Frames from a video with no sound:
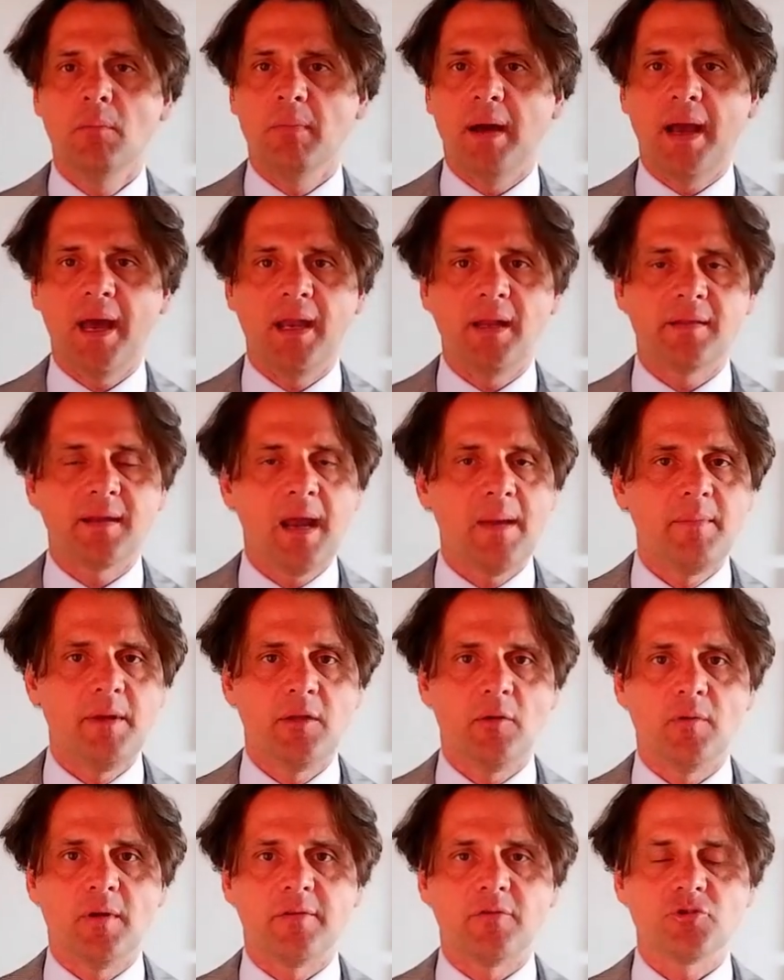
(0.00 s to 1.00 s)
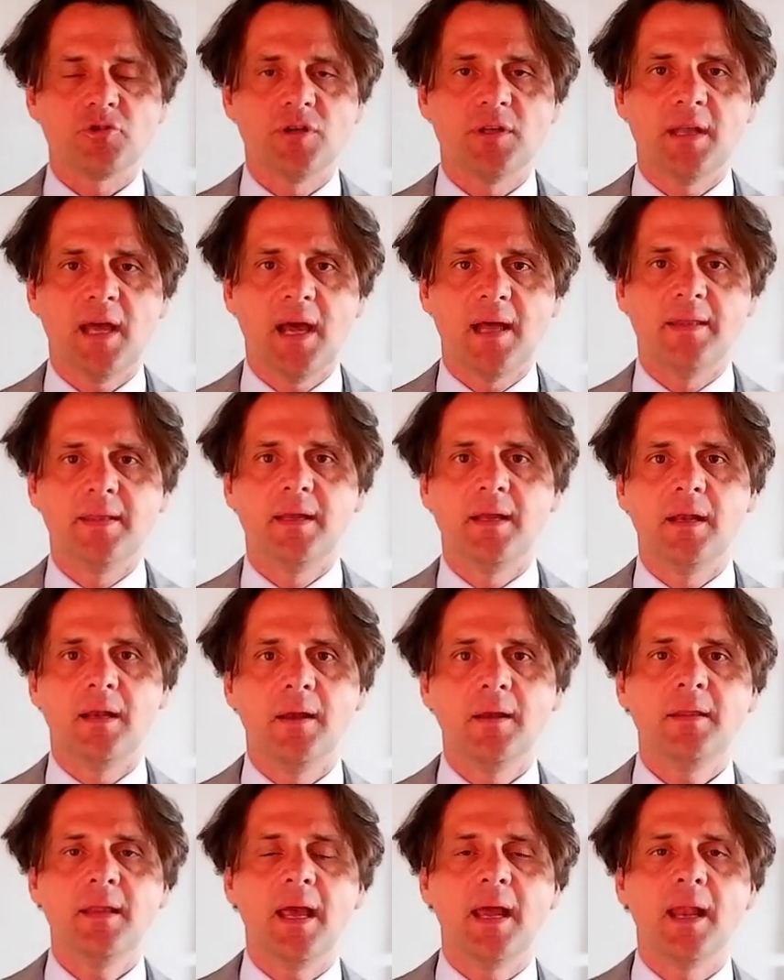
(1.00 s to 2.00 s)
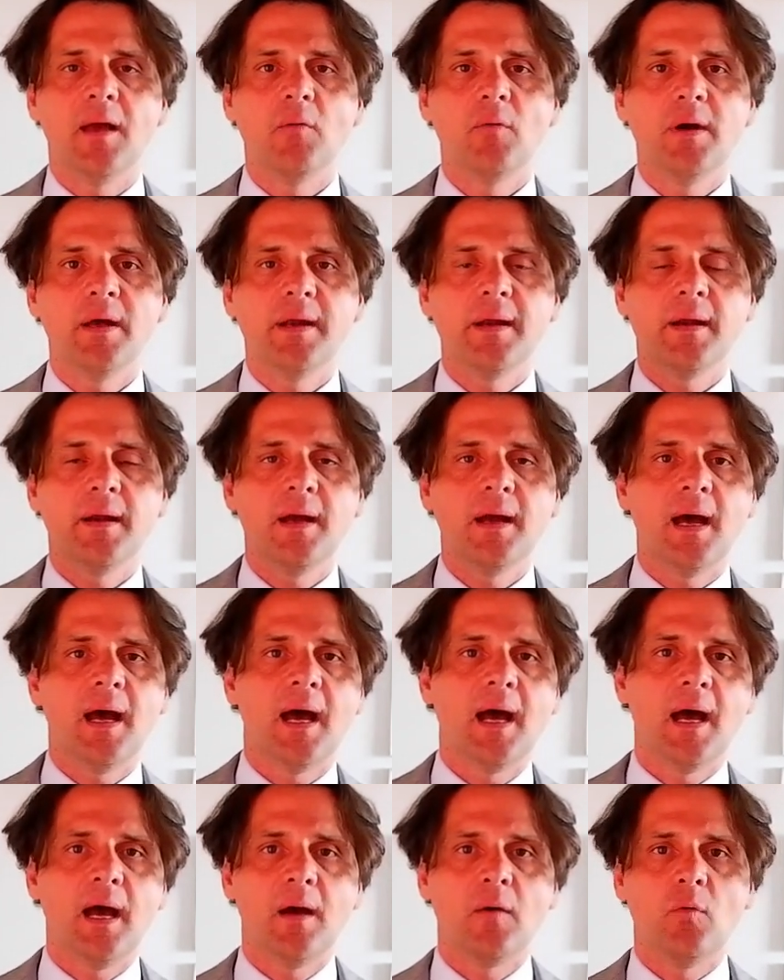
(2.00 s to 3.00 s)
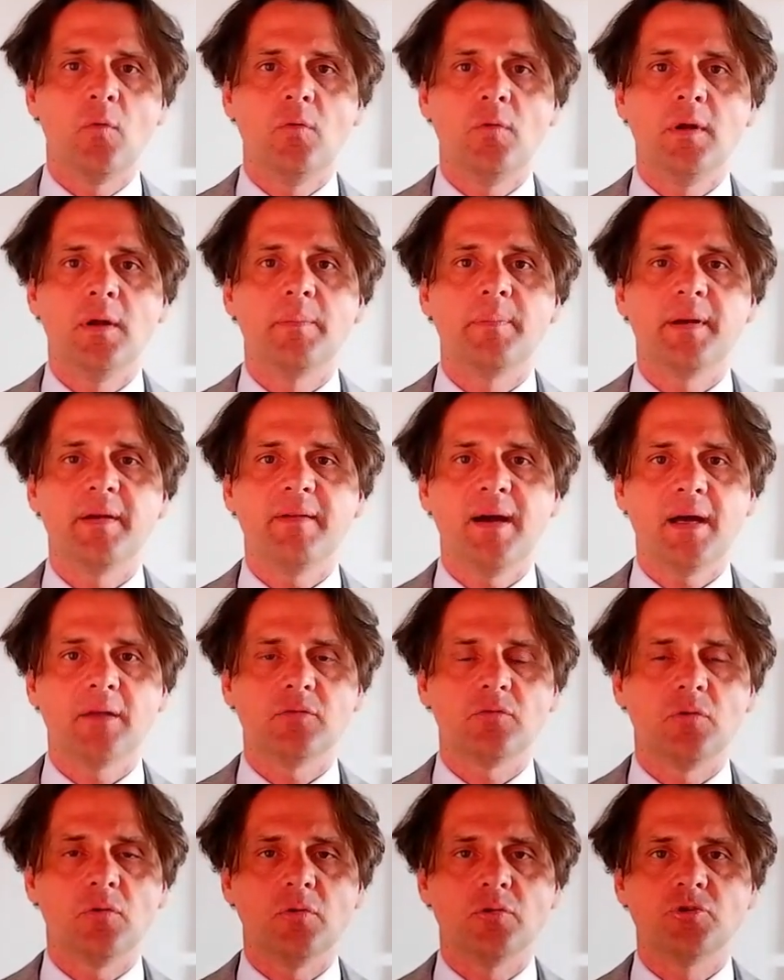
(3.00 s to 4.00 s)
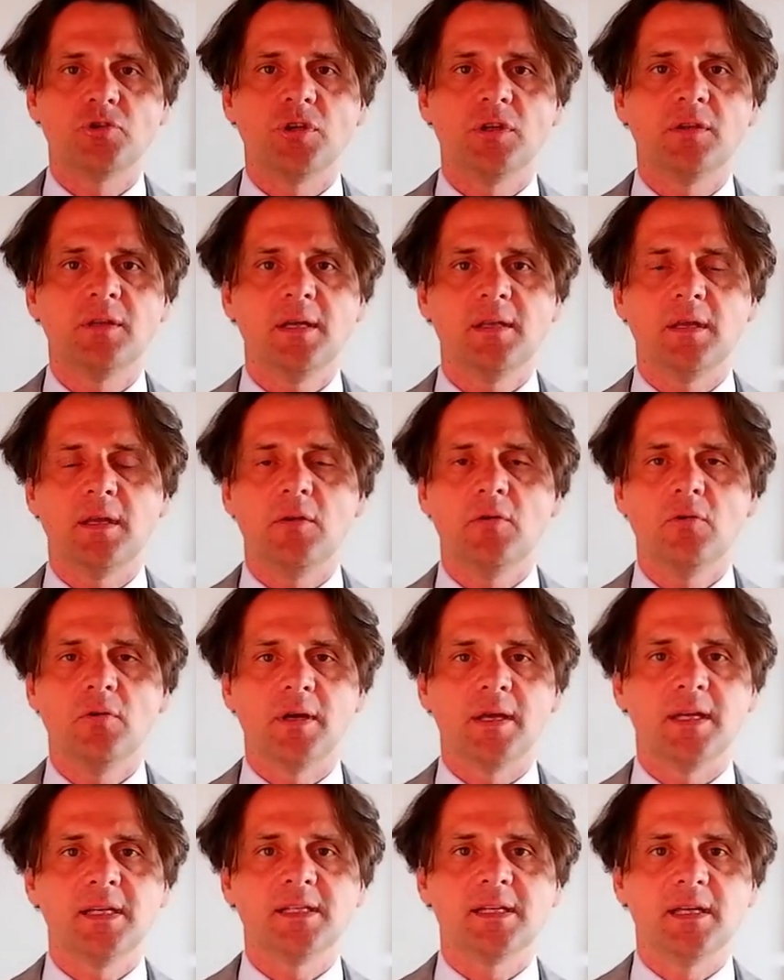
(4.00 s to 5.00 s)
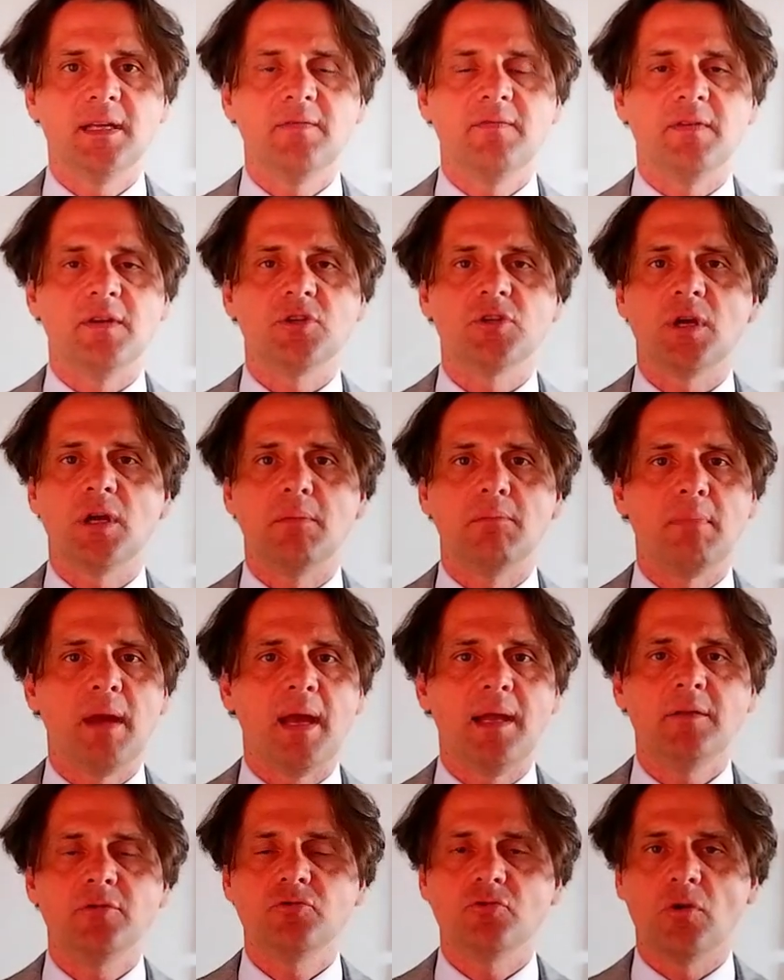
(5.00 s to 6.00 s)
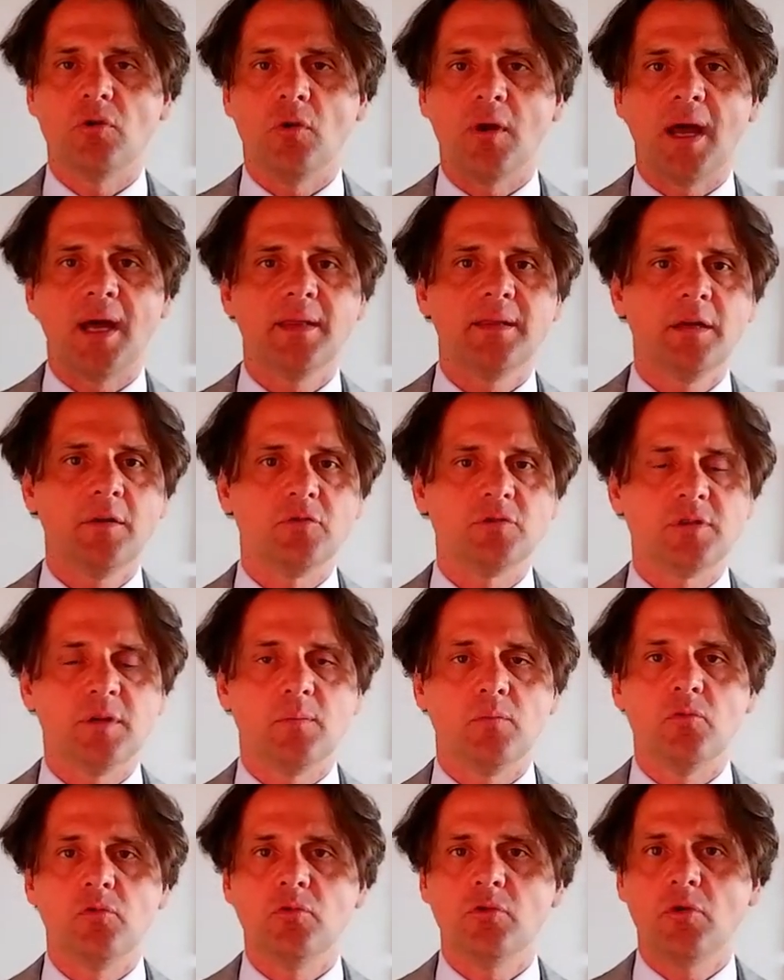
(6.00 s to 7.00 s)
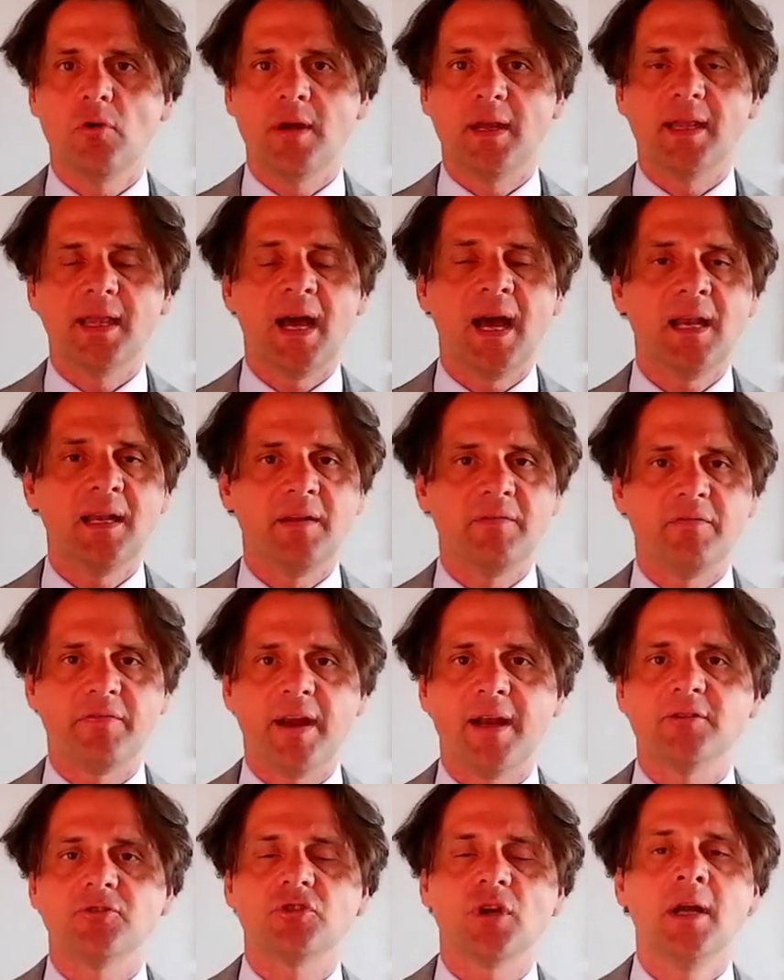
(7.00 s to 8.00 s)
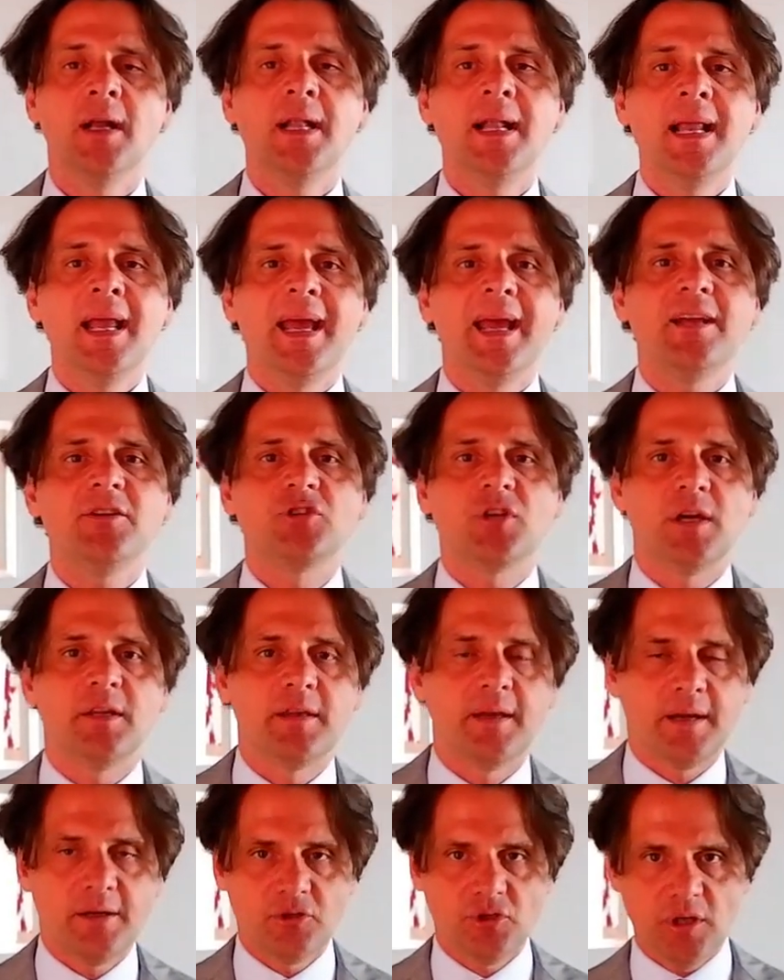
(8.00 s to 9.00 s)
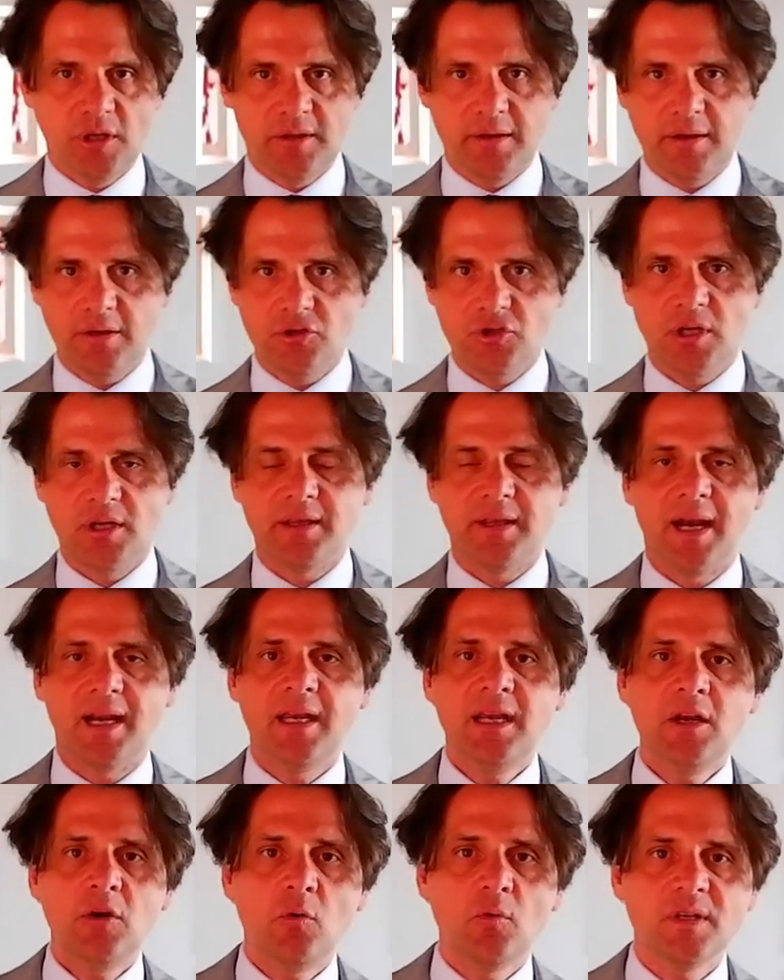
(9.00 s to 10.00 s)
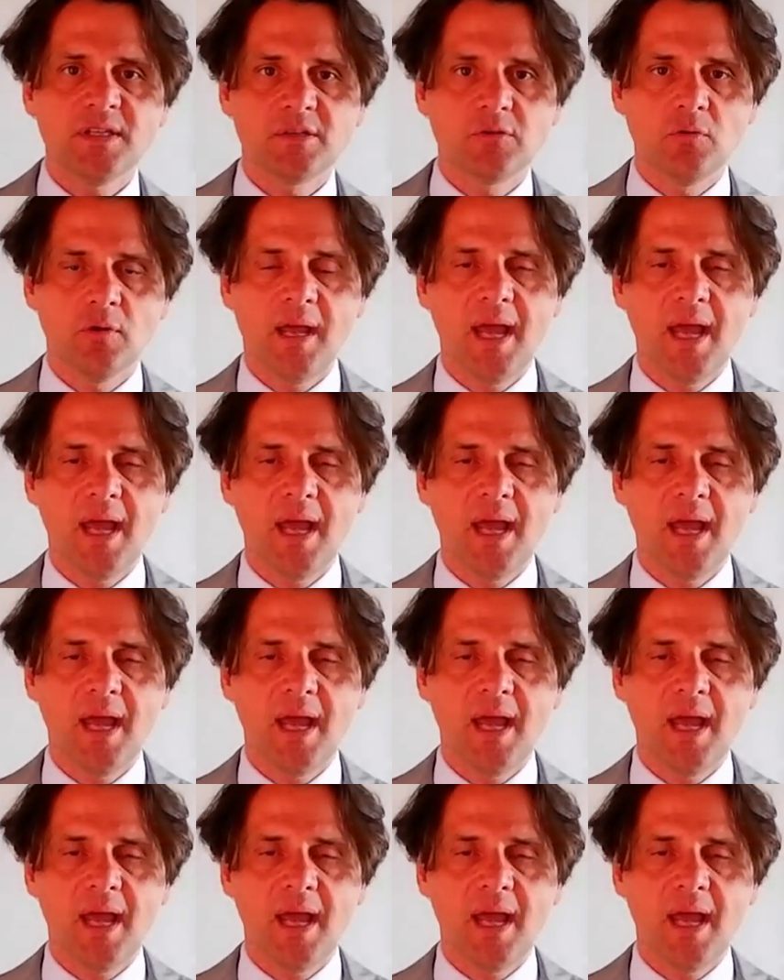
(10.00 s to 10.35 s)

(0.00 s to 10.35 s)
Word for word: magari tramite una società nel Delaware a un privato cittadino che risiede sede invece in Belgio, in Olanda, in Lussemburgo, in Italia, in Francia, eccetera, eccetera, eccetera. In questo